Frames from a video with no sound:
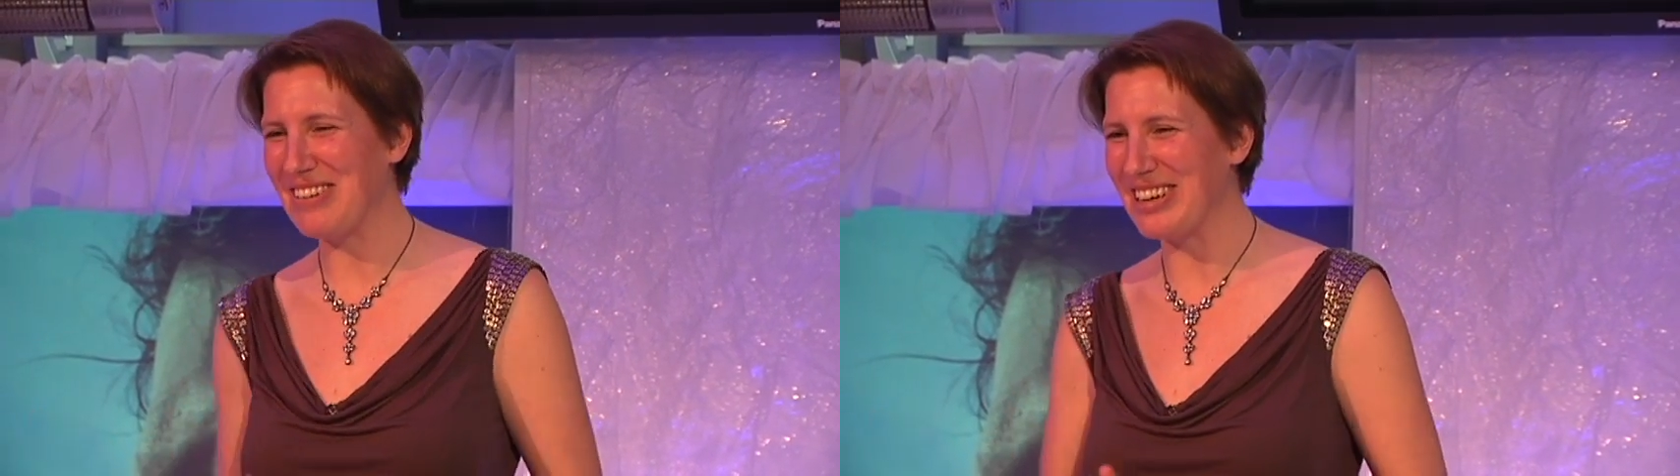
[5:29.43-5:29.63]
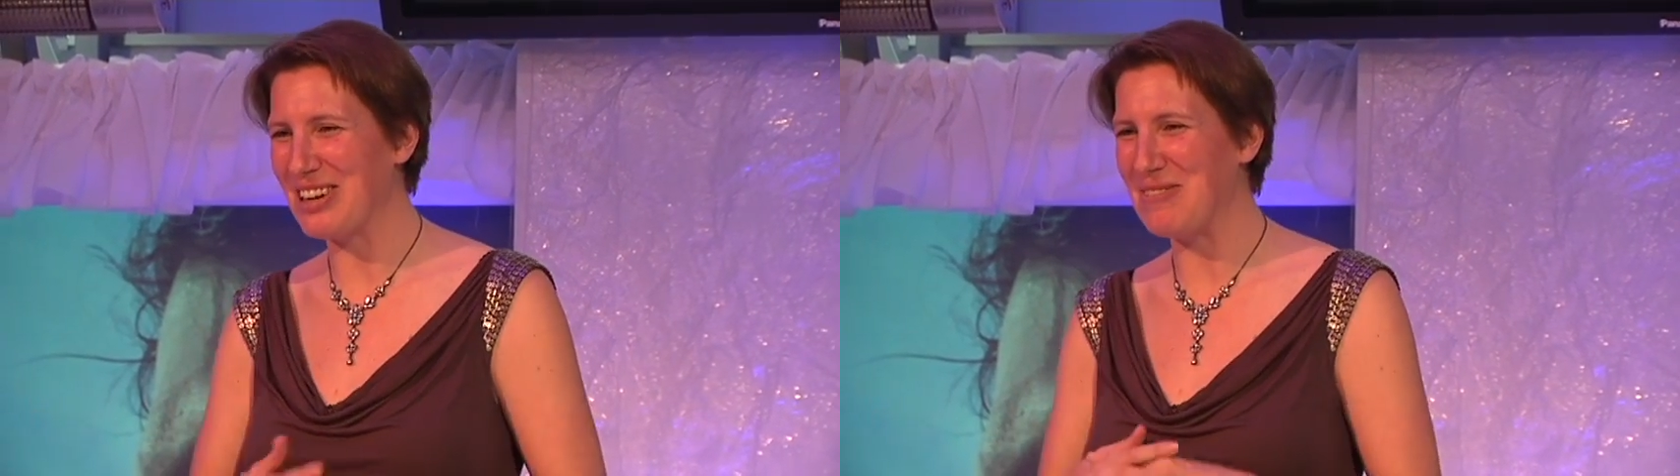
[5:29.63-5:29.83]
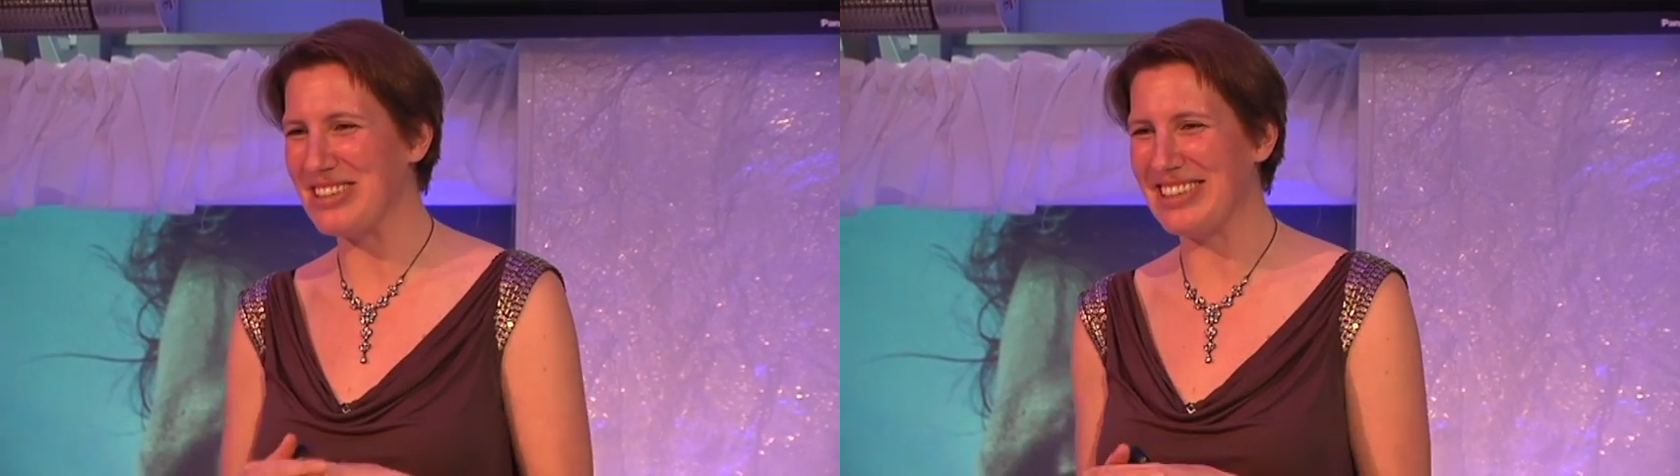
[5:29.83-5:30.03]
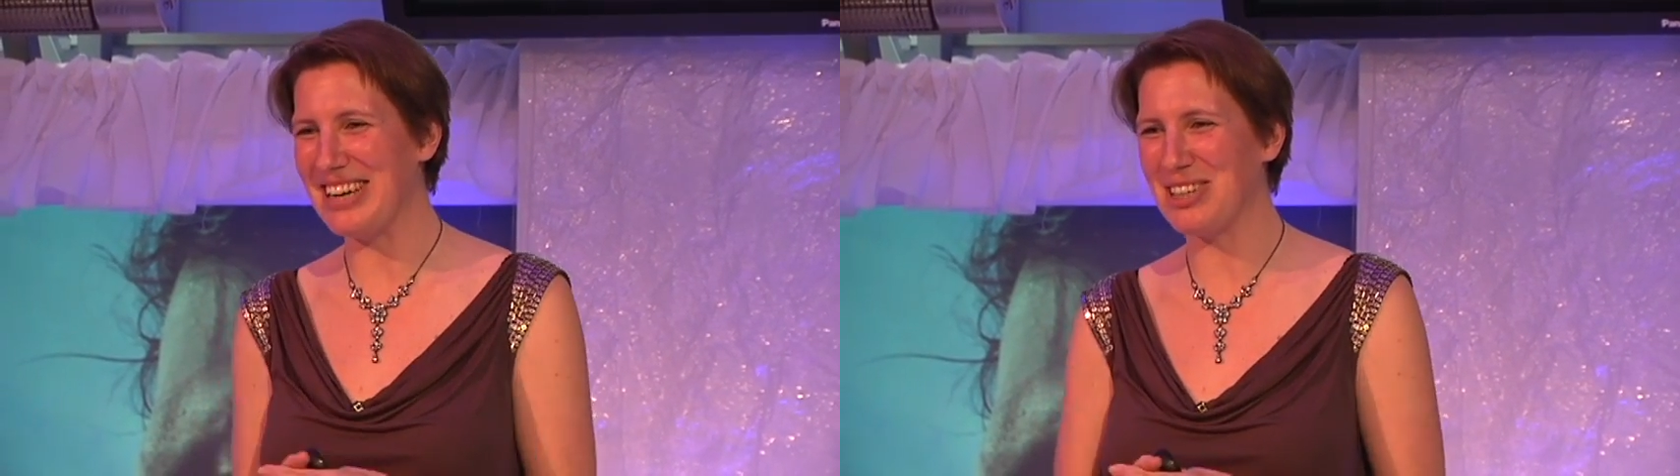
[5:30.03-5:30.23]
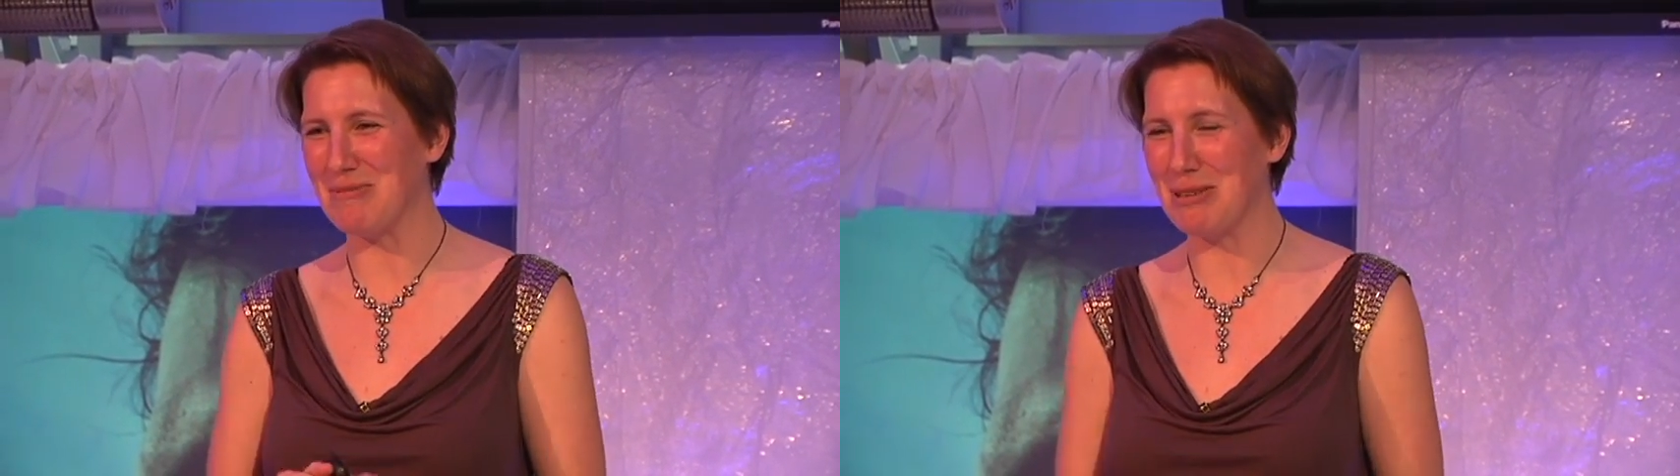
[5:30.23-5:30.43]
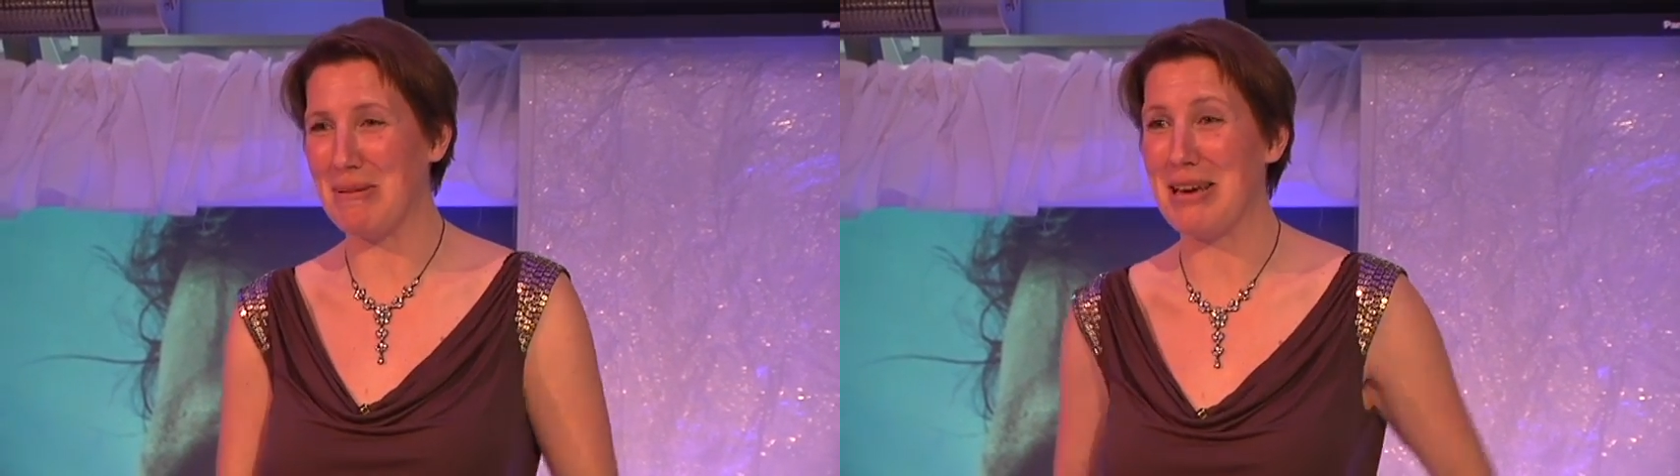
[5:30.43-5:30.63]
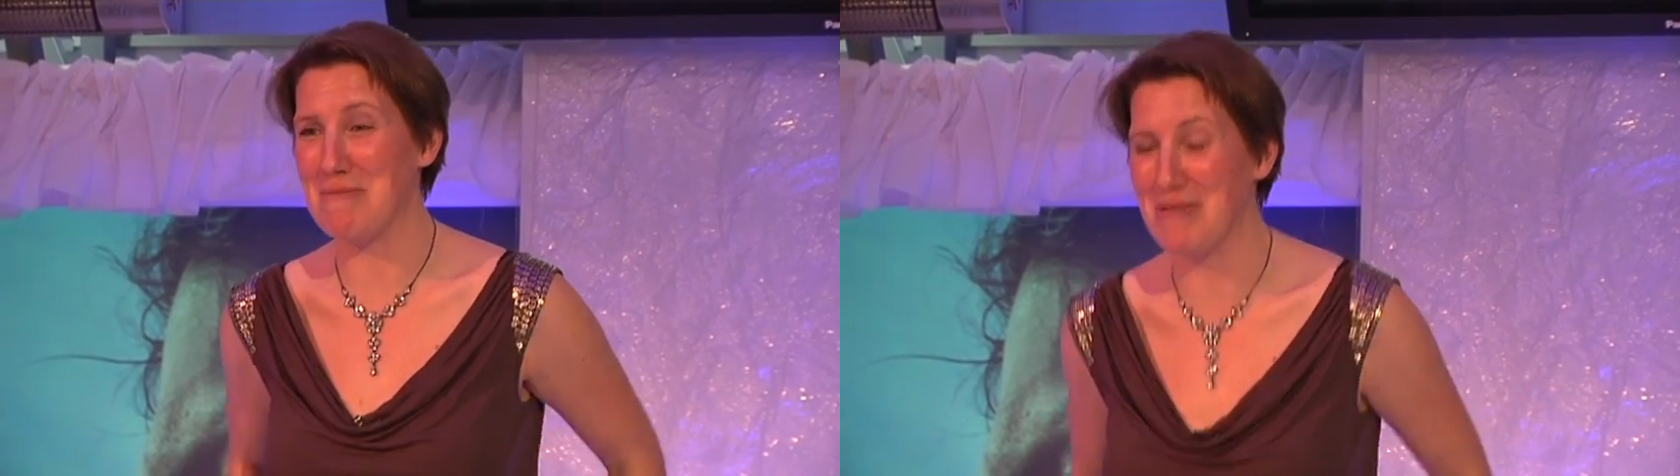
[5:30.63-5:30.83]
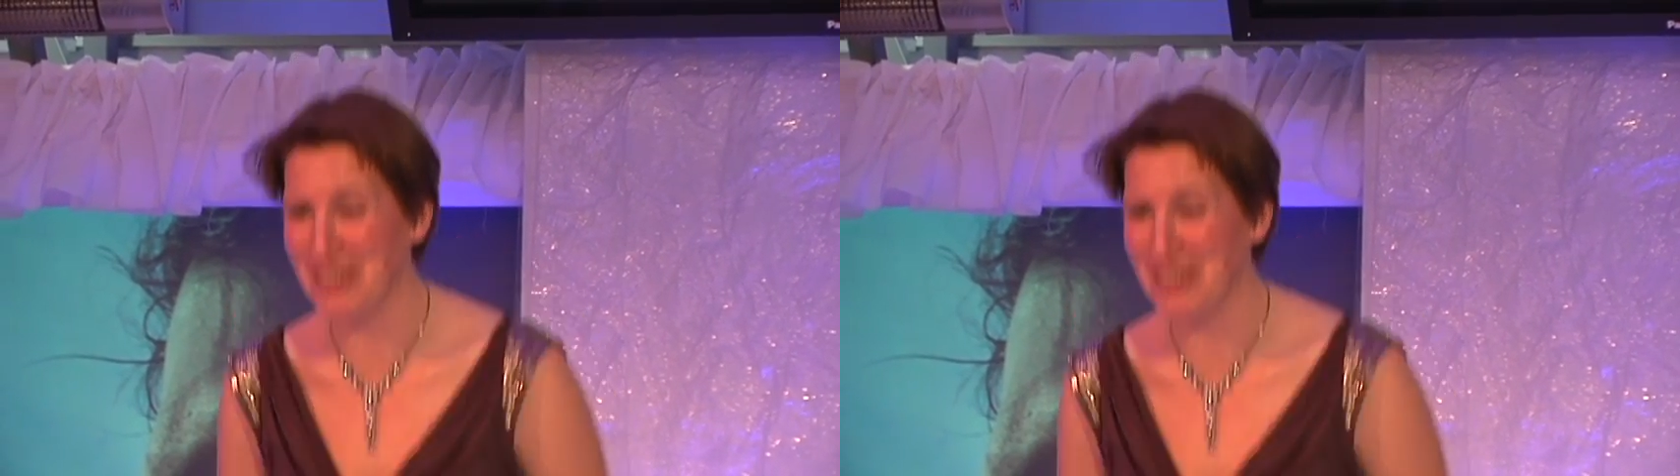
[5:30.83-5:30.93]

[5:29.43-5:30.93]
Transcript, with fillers: Вот так, посреди разговора,